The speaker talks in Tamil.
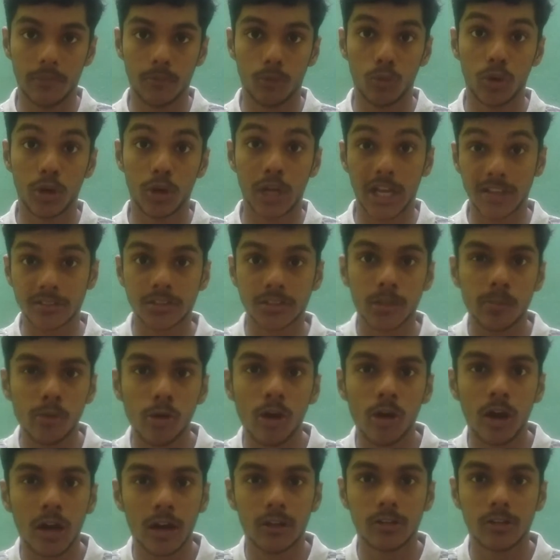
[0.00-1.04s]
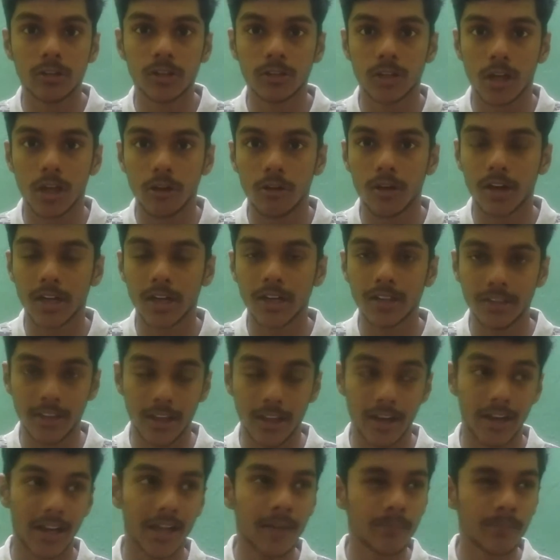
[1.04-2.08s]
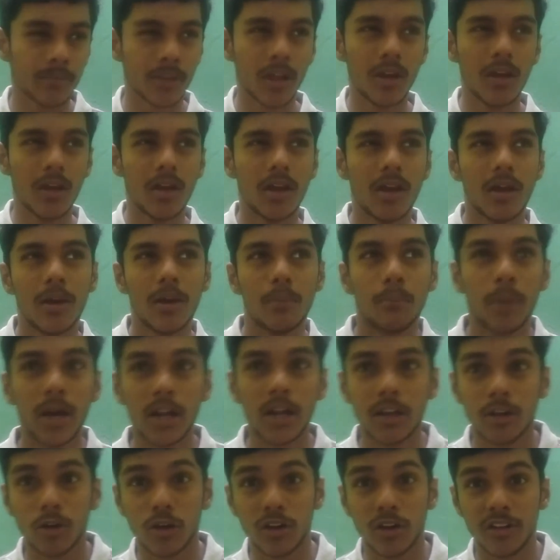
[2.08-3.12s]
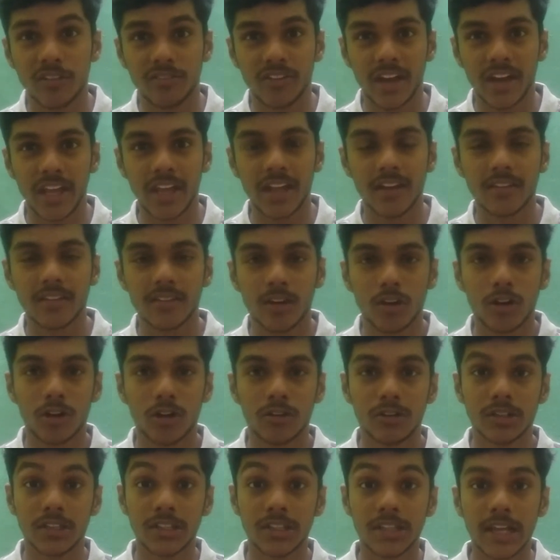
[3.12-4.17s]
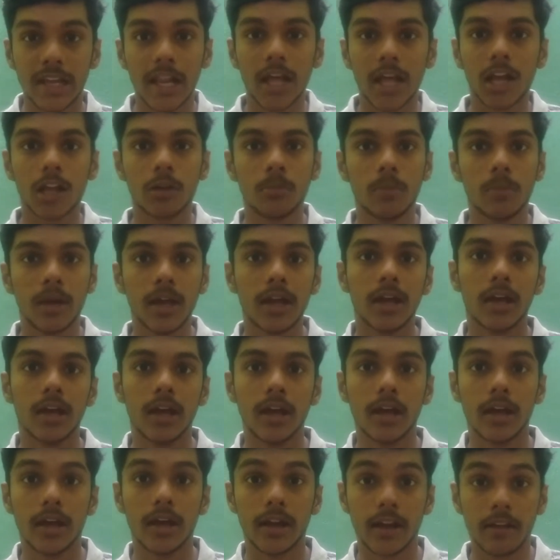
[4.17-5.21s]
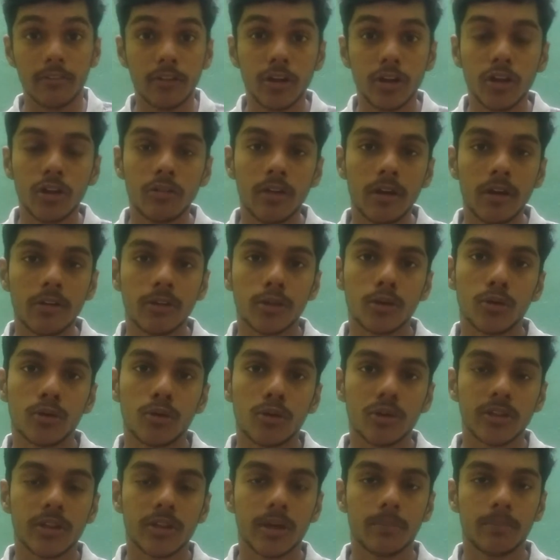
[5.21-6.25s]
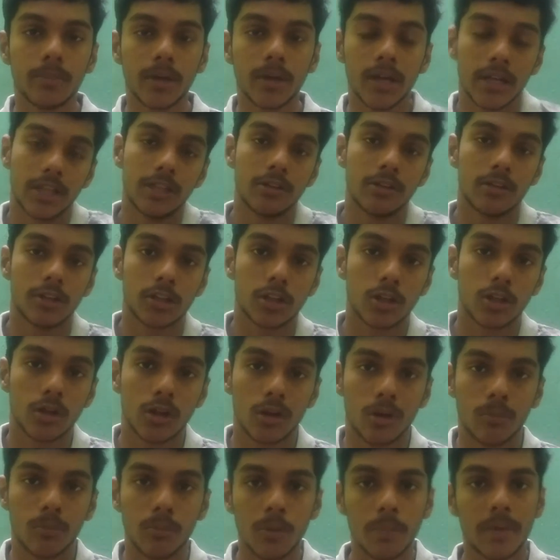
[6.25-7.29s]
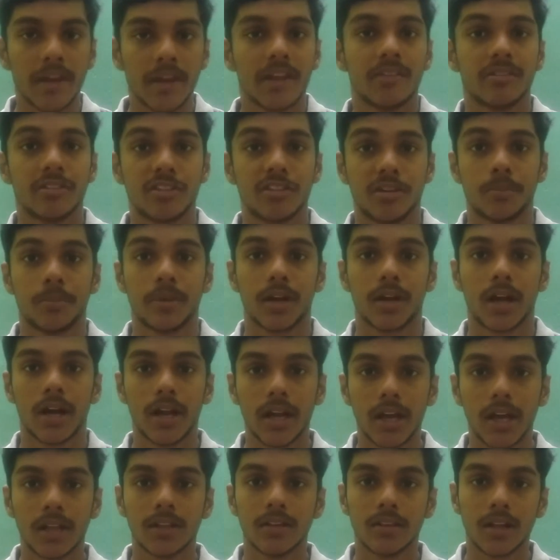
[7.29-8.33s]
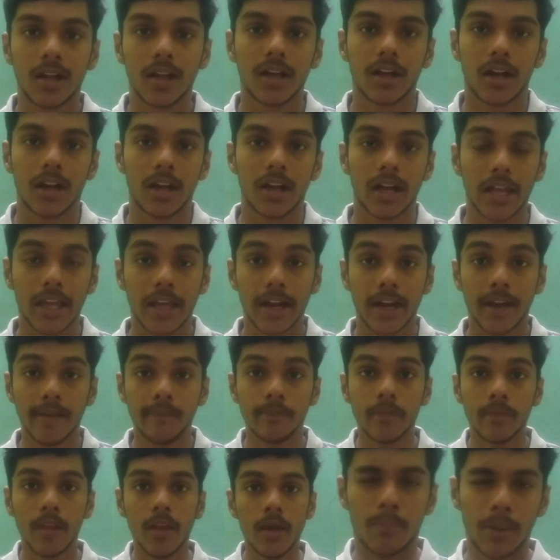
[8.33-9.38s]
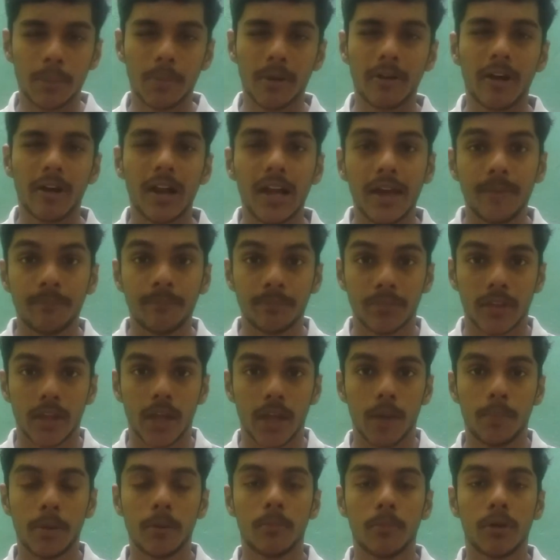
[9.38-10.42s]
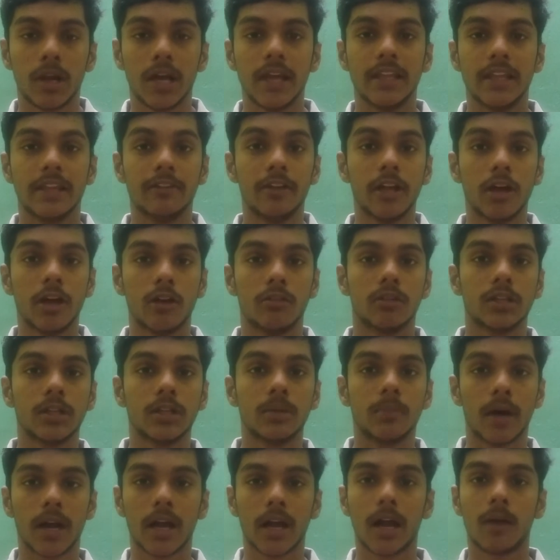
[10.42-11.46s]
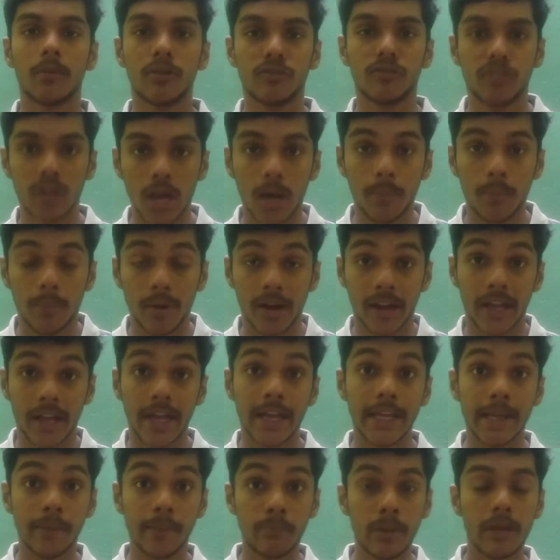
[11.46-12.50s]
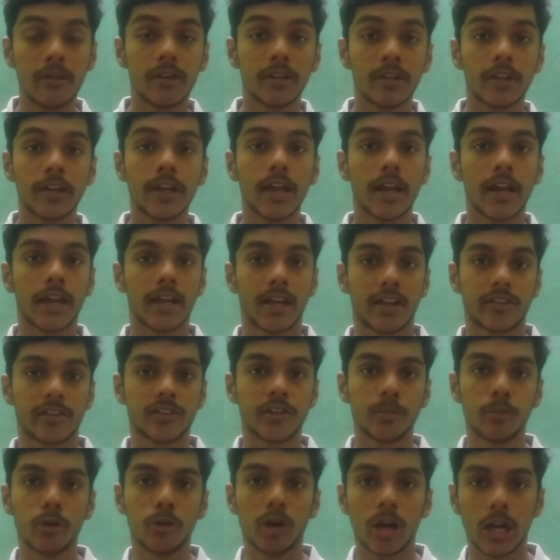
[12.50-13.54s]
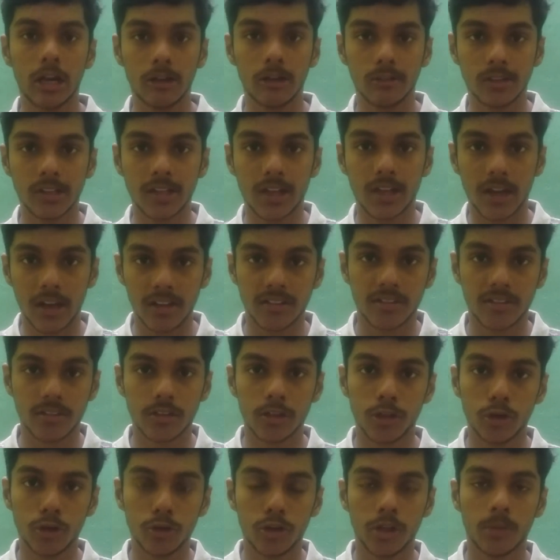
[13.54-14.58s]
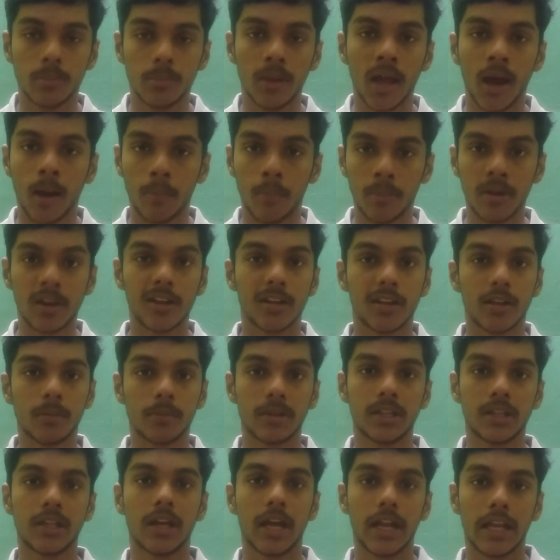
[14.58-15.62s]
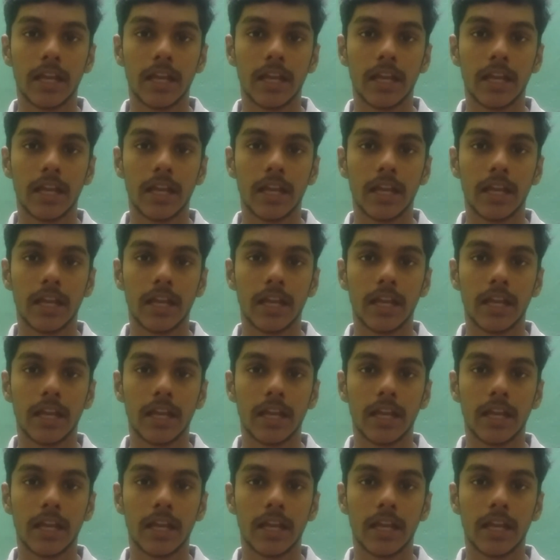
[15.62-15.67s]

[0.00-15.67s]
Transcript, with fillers: ஒரு கஸ்டம் யூஆர்எல் வந்து தருவாங்கன்னு தெரியல பட் ஒரு ஃபைவ் இயர்ஸ் ஆக வந்துட்டு எல்லாருக்குமே ரெவன்யூவே வந்து கொடுத்தப்ப இது வந்துட்டு ரொம்ப பெரிய விஷயம் கிடையாதுன்னு தான் நான் நினைக்கிறேன் பட் பரவாயில்ல எப்பயும் போல் இந்த வீடியோ வந்து மறக்காமல் ஃபுல்லாக பாருங்கள் எப்படி வந்துட்டு எனக்கு கஸ்டம் யூஆர்எல் வந்து கிடச்சிது யூடியூப்பில் அப்படின்றத பற்றி நான்